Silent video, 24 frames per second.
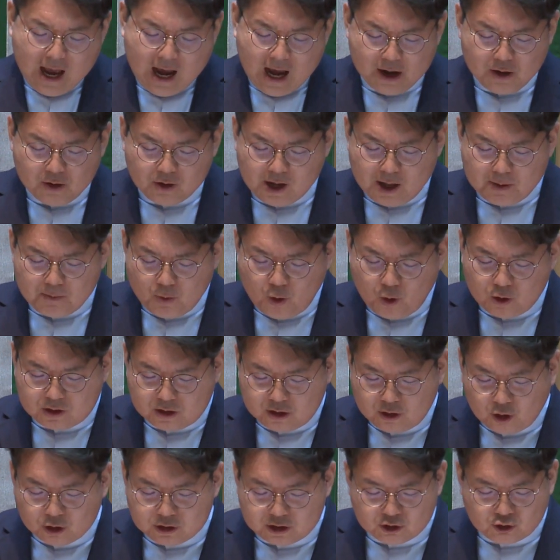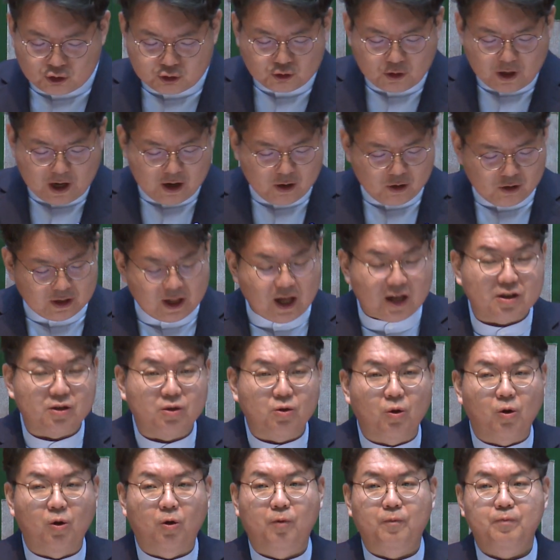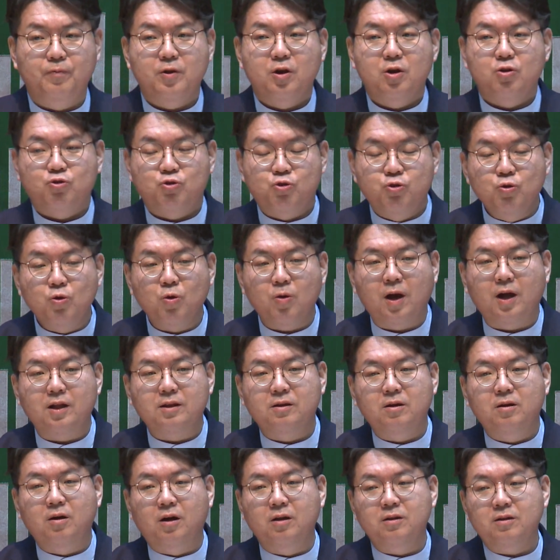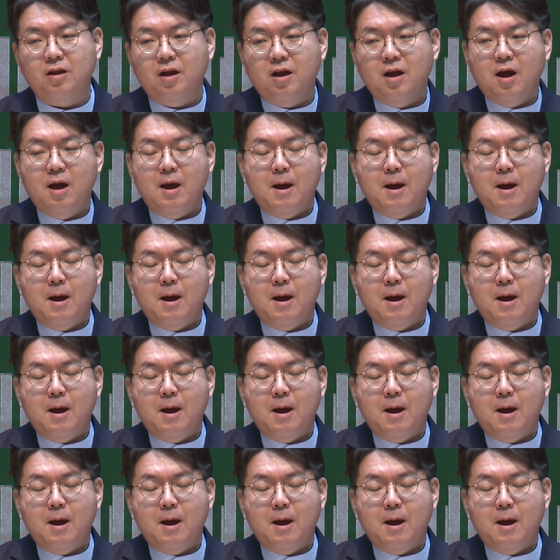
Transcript: 하여간 뭐 그것이 중요한 건 아니고 중요한 건